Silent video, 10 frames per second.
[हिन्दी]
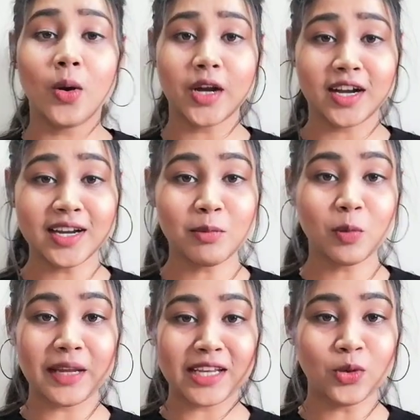और अगर आपको
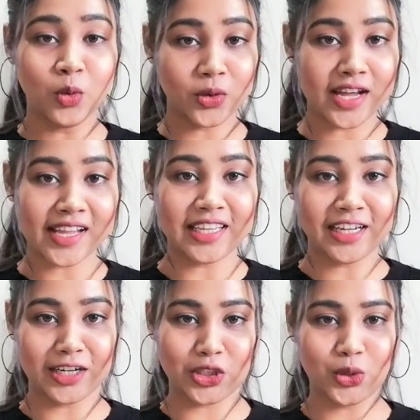पेन हो रहा है ये
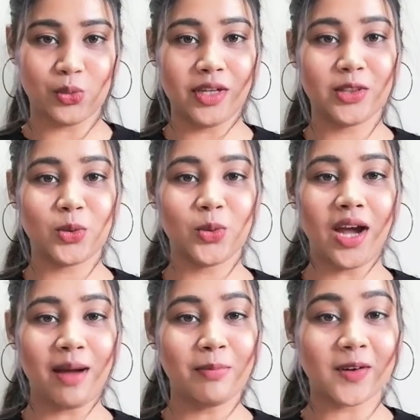करते हुए तो
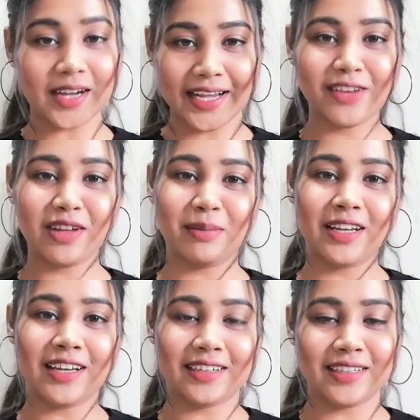आप राइट वे
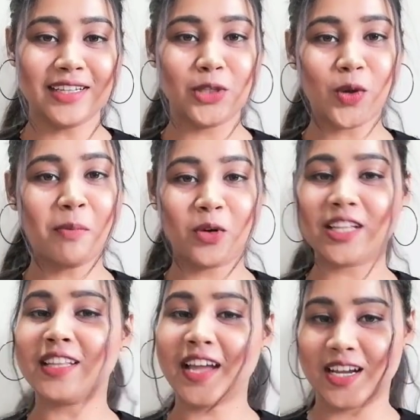में कर रहे हैं यू आर
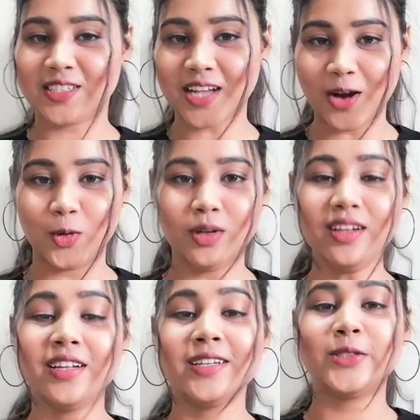पुलिंग द हेयर्स आउट
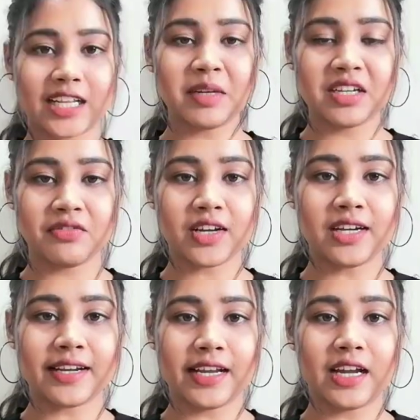स्टार्टिंग में
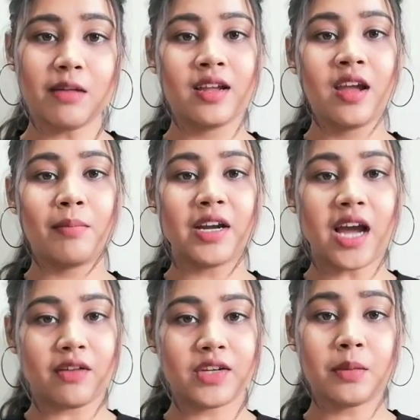डिफिकल्ट रहेगा
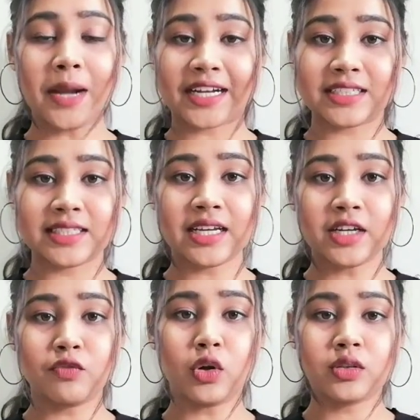बट आफ्टर प्रैक्टिसिंग
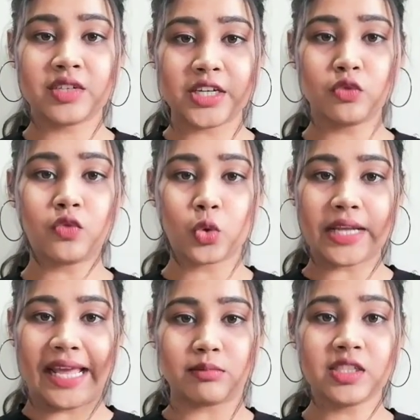इट फॉर थ्री टू फोर
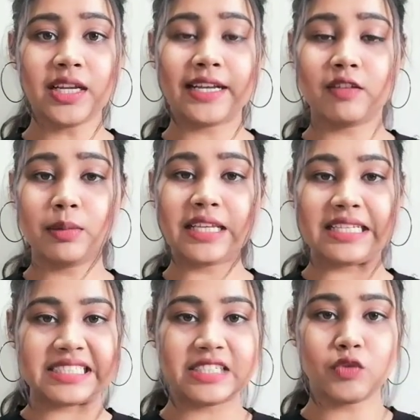टाइम्स इट विल बी
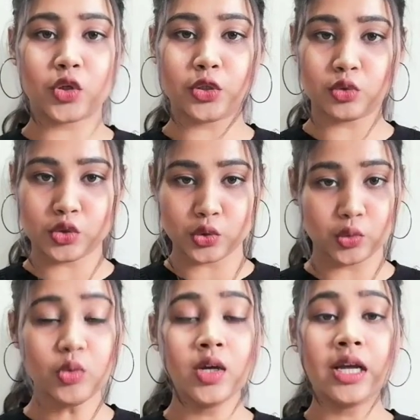ईजी फॉर यू
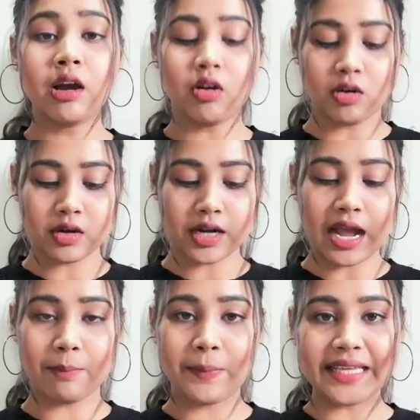टू और
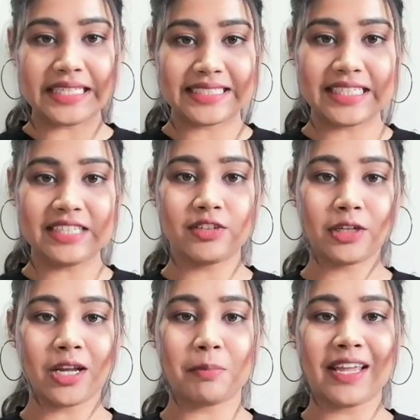आप भी ईजिली फिर
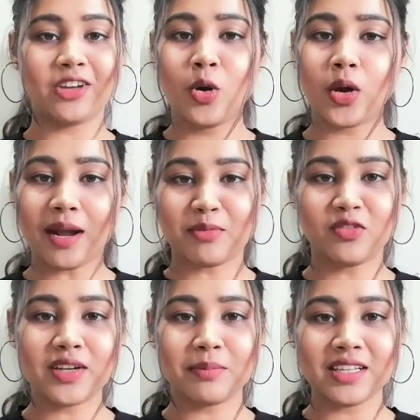कर पाएंगे और
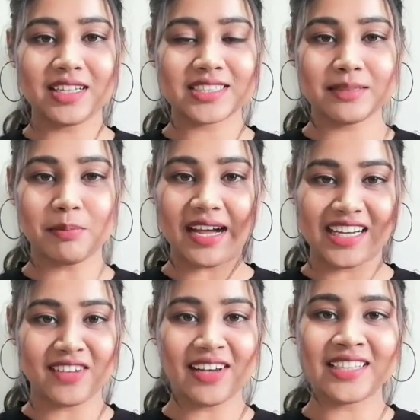आपको फिर अपनी किसी
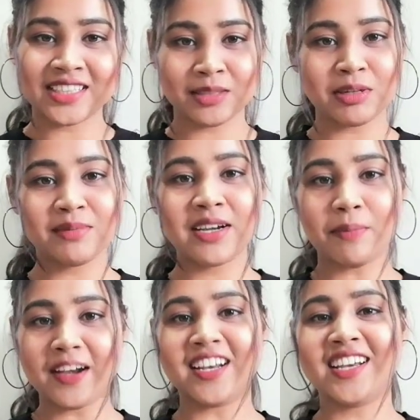पार्लर वाली दीदी पर भी
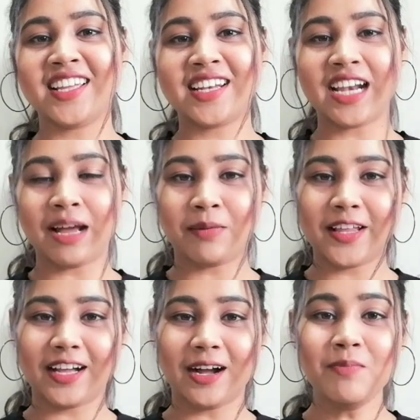डिपेंडेंट नहीं रहना
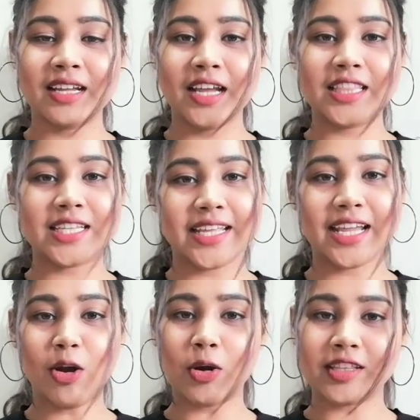पड़ेगा इन द
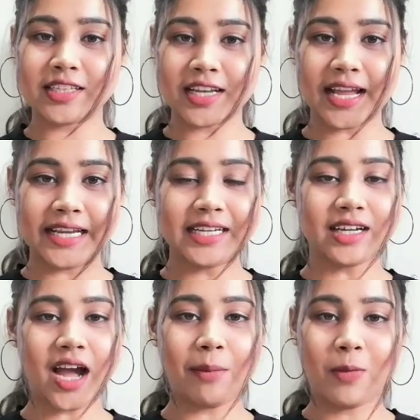डे और इन द नाइट
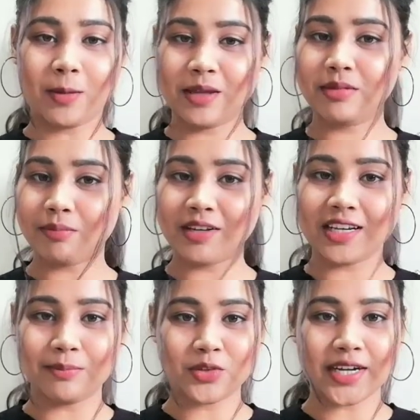आप कभी भी
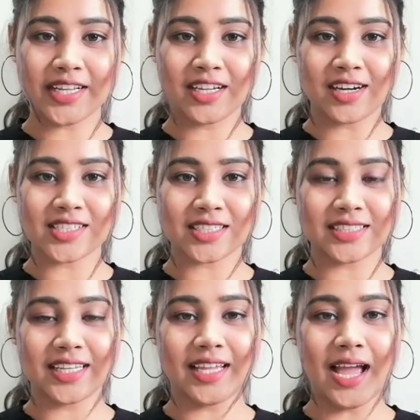अपनी लिप थ्रेडिंग कर
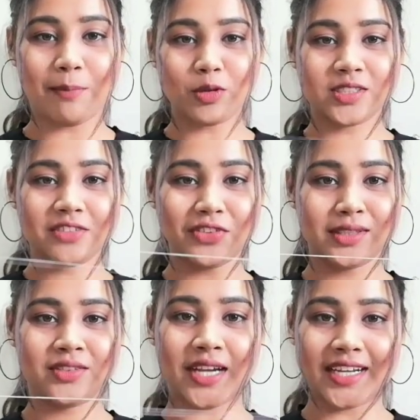सकते हैं आपको सिर्फ
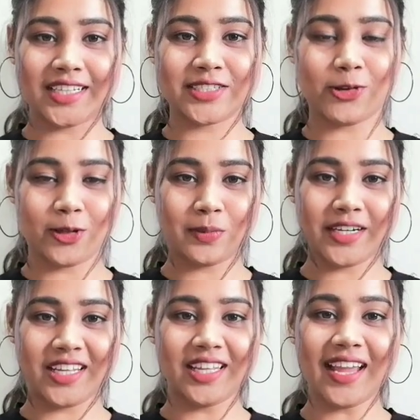एक थ्रेड की जरूरत
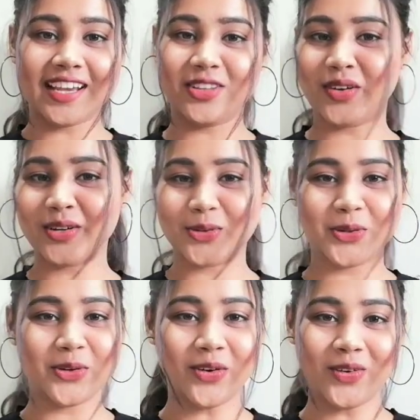पड़ेगी एंड यू आर
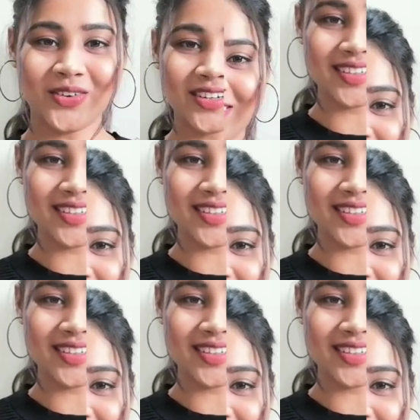गुड टू गो